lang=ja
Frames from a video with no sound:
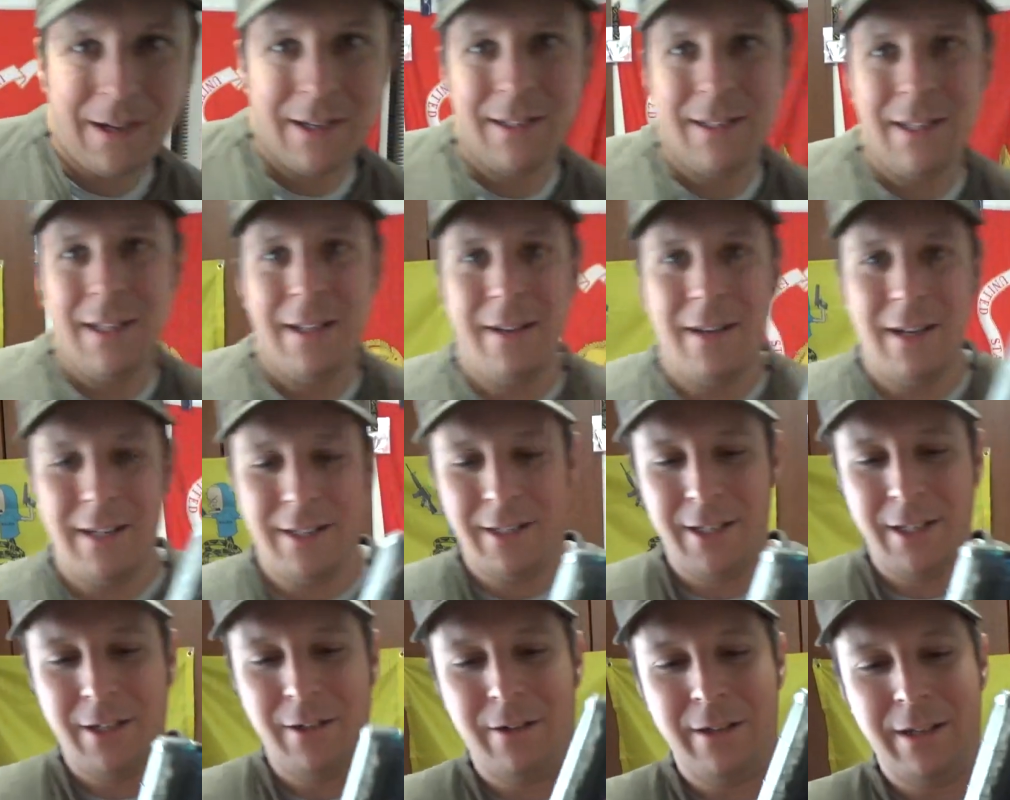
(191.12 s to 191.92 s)
ガジンな
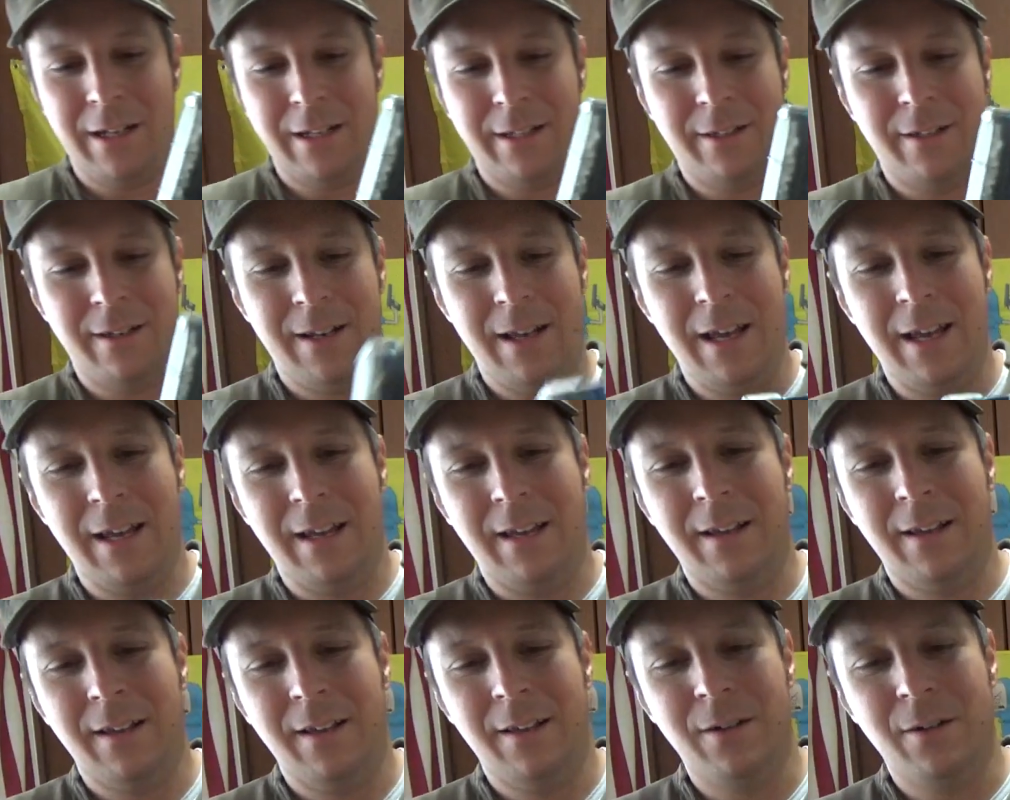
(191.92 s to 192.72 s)
しのやつで
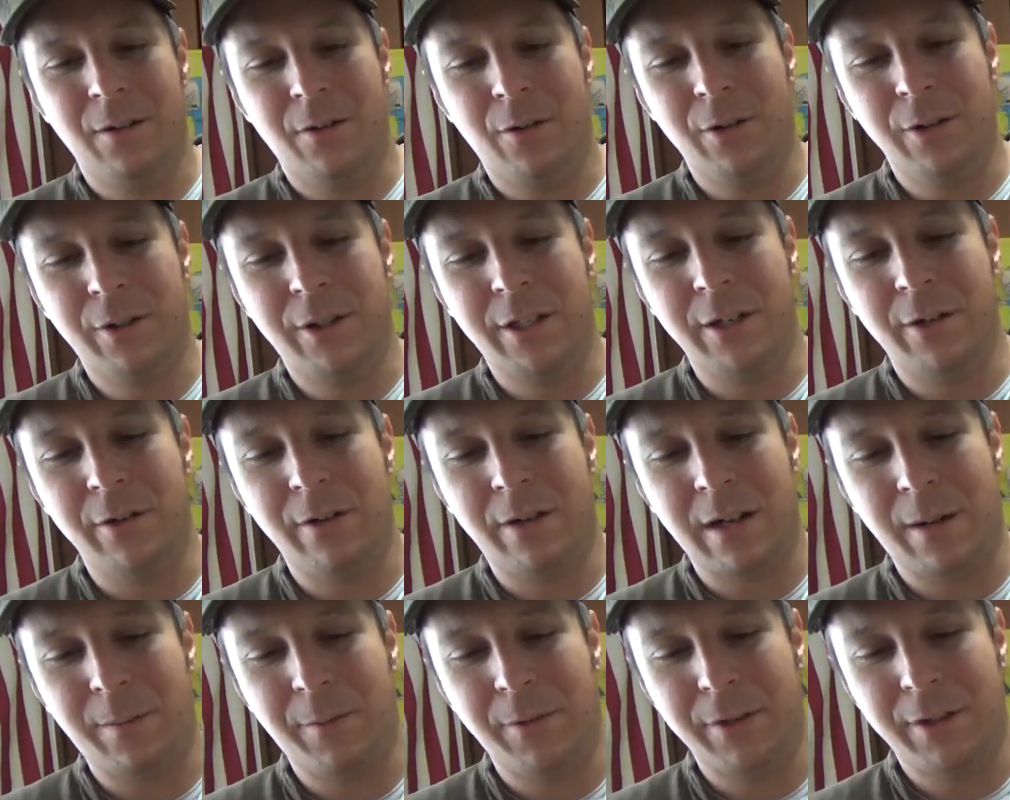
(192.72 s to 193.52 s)
落ちる
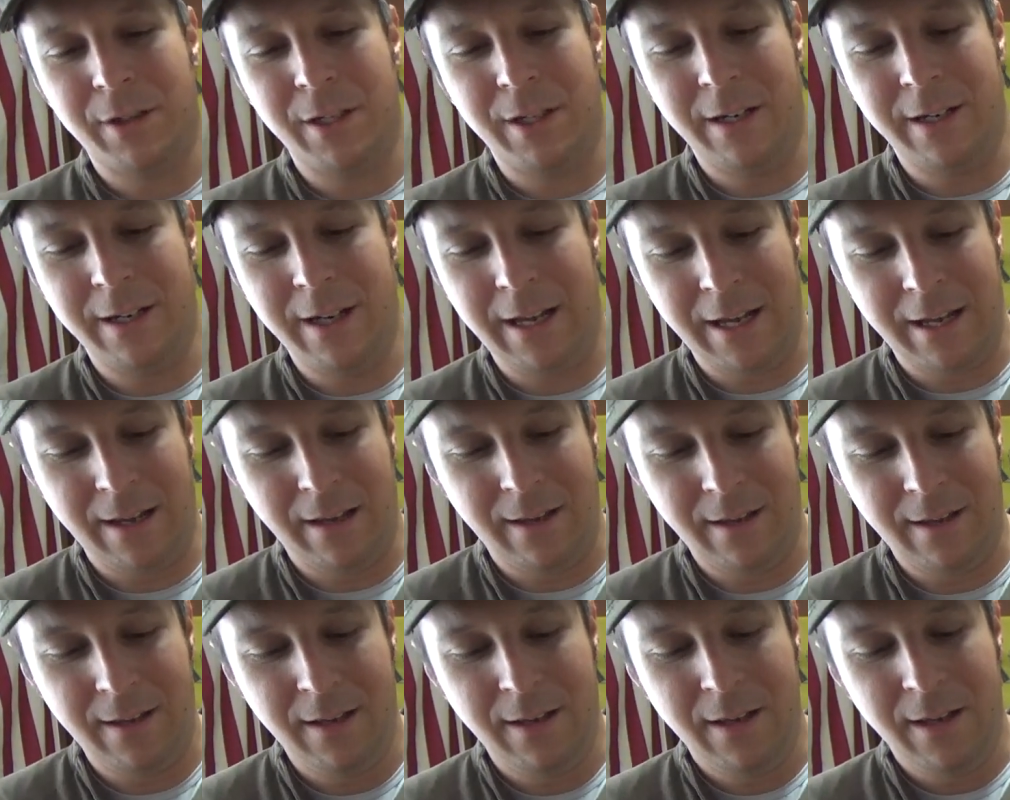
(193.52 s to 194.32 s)
かもしれない
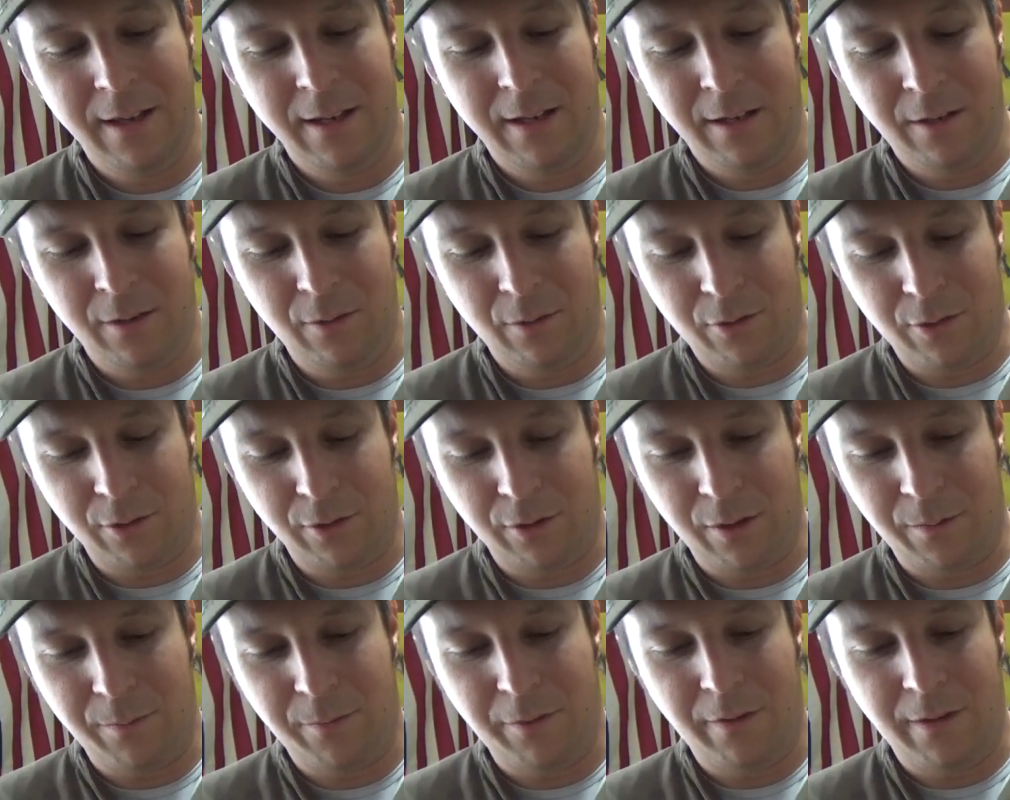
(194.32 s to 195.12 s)
のこ
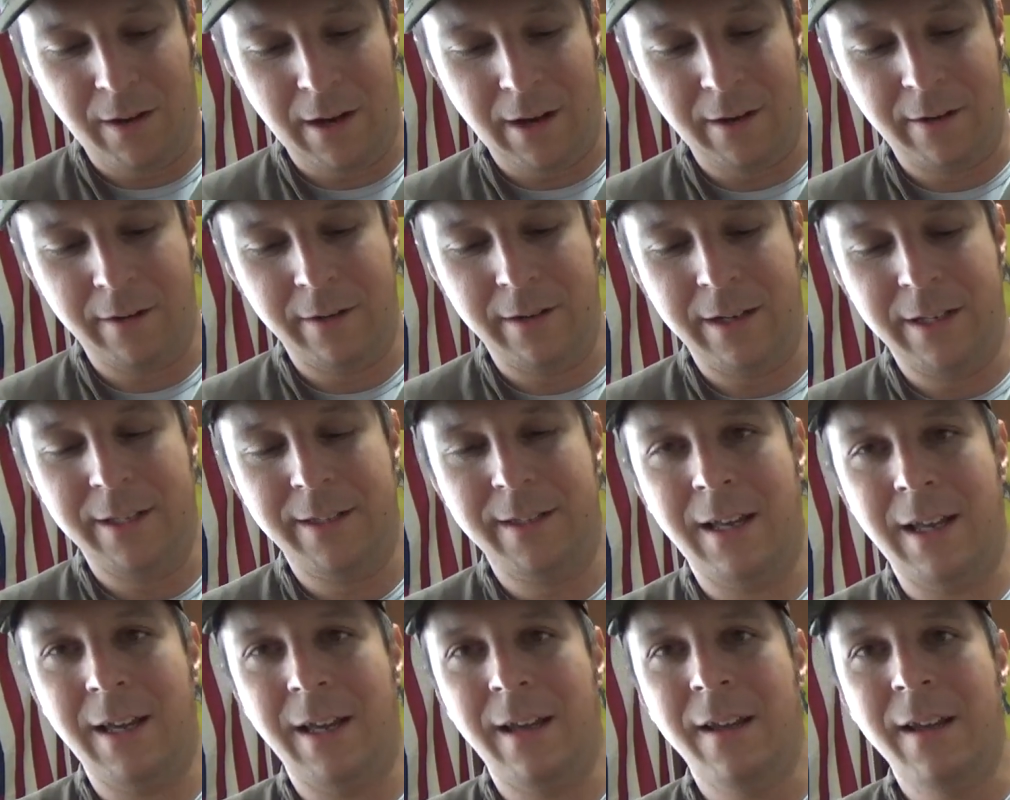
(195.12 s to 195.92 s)
ともあるで
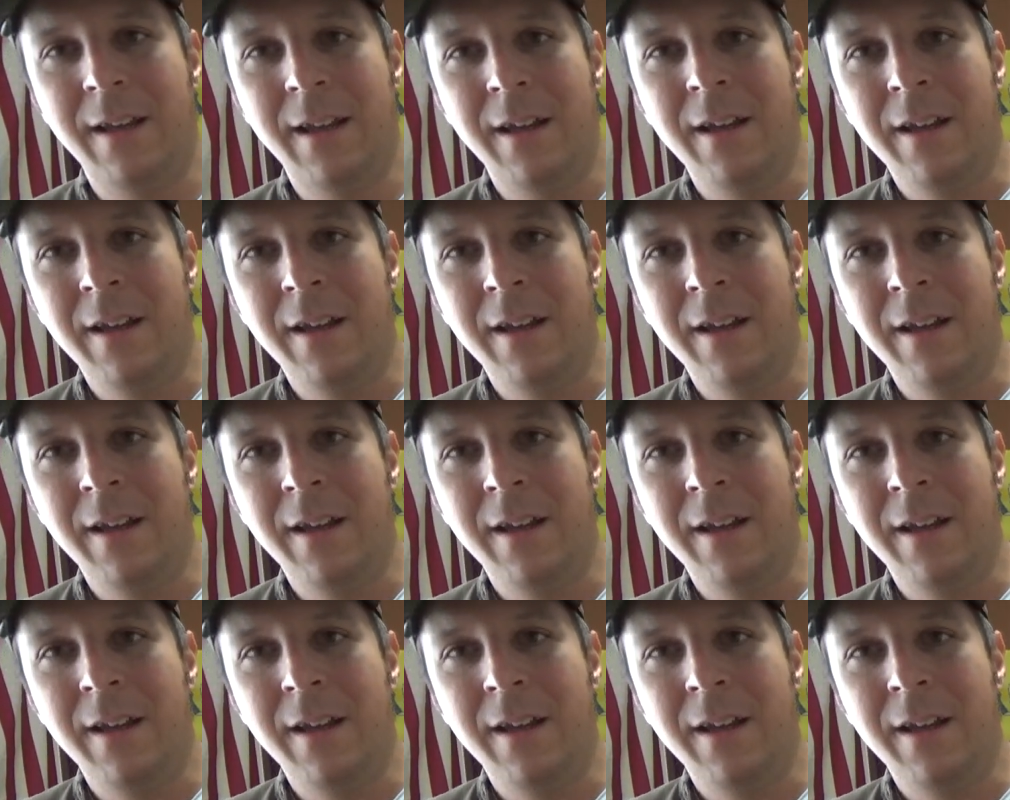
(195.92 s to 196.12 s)
すね。